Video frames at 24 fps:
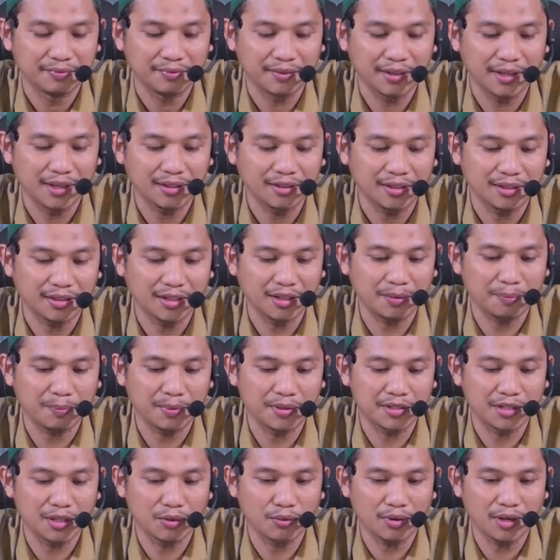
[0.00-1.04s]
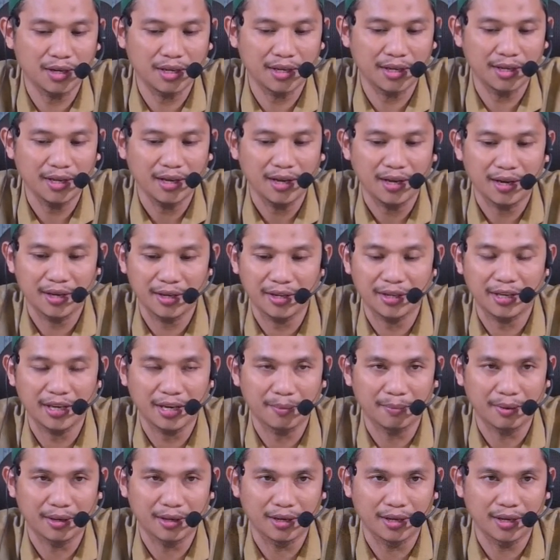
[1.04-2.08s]
Ya, tentang peristiwa hari hari
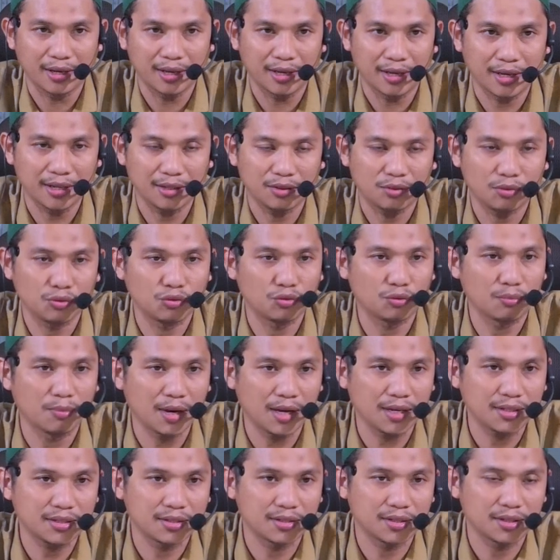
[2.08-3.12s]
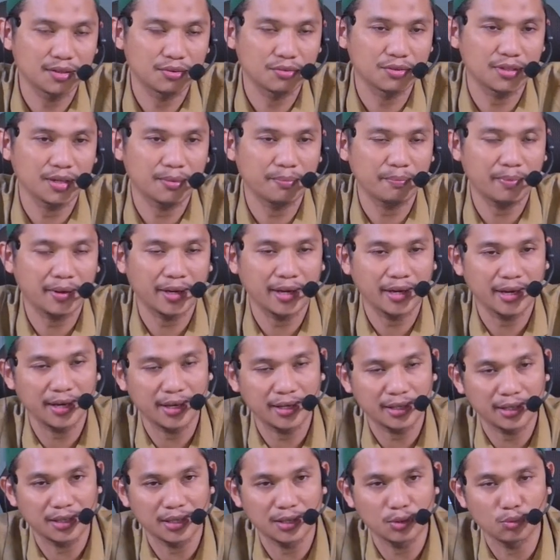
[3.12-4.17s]
kiamat. Dari ayat 17 itu sampai
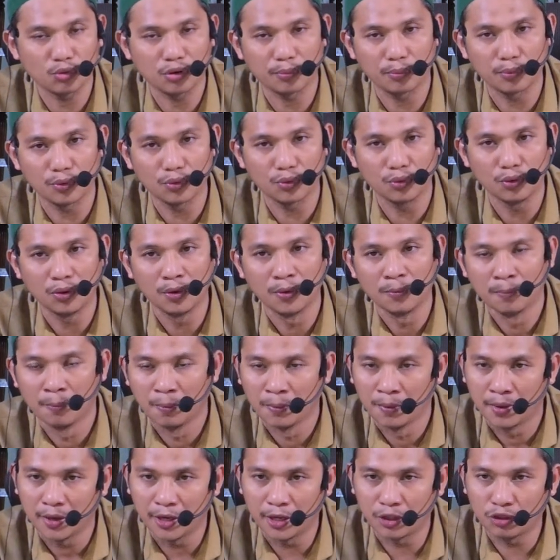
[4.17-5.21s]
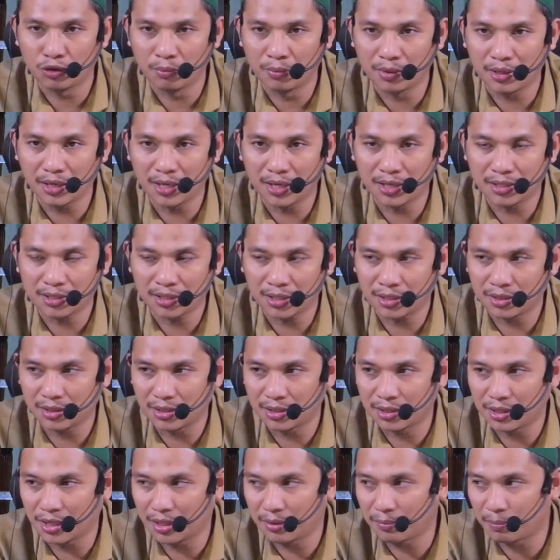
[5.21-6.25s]
ayat ke-20 itu menjelaskan
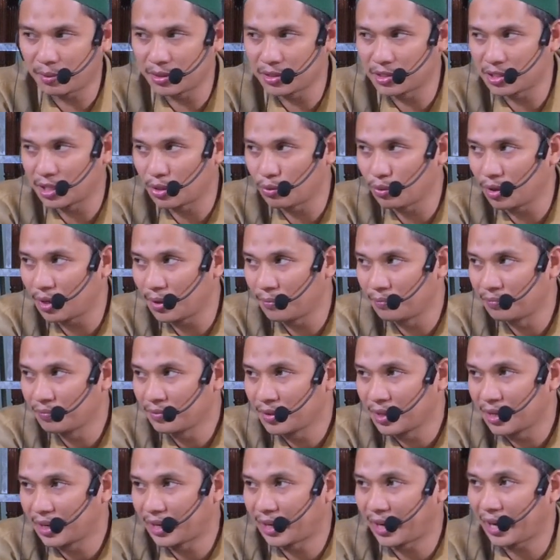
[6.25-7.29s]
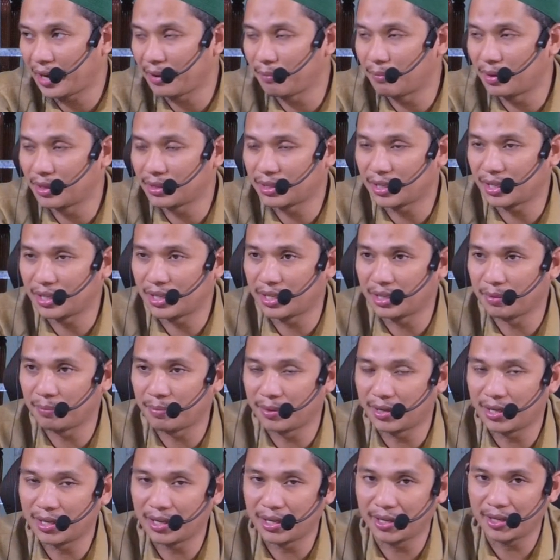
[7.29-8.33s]
tentang peristiwa kehebatan
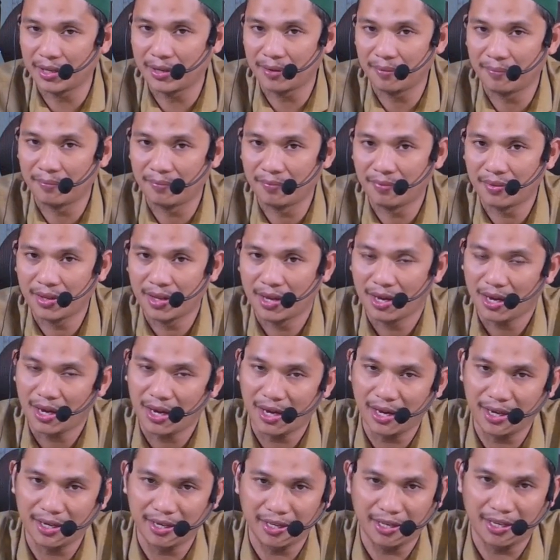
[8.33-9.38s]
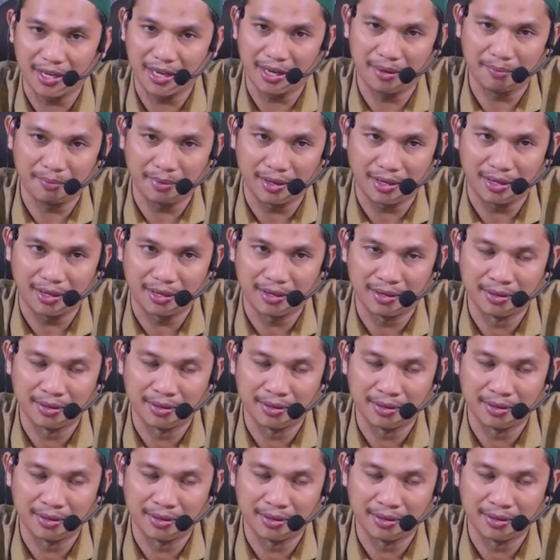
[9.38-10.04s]
daripada hari hari kiamat.